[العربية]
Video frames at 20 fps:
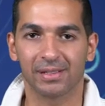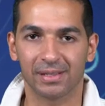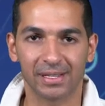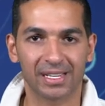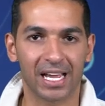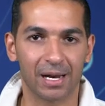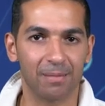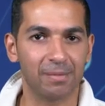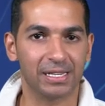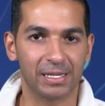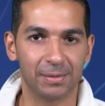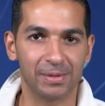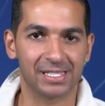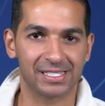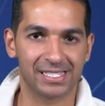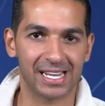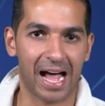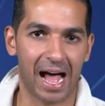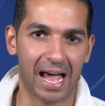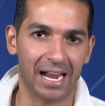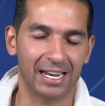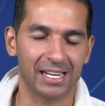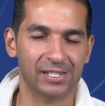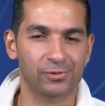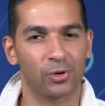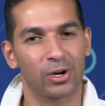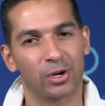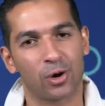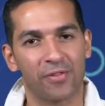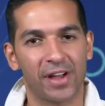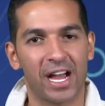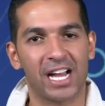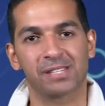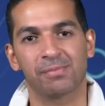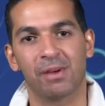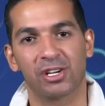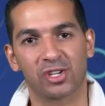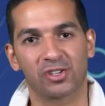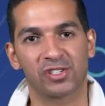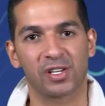الكلمه آه، دي بتزعل الناس تقول لك هو في حاجه
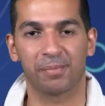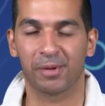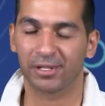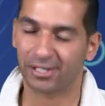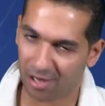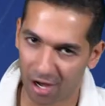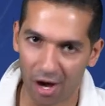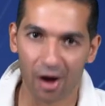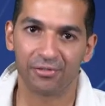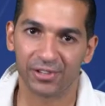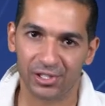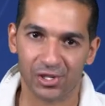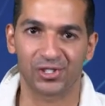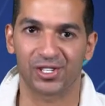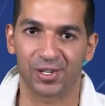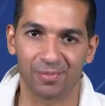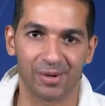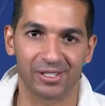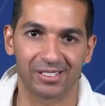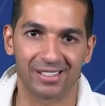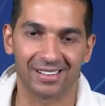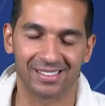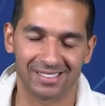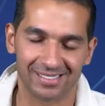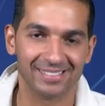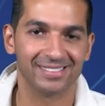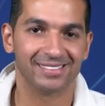اسمها شخصيه بطل اه في شخصيه بطل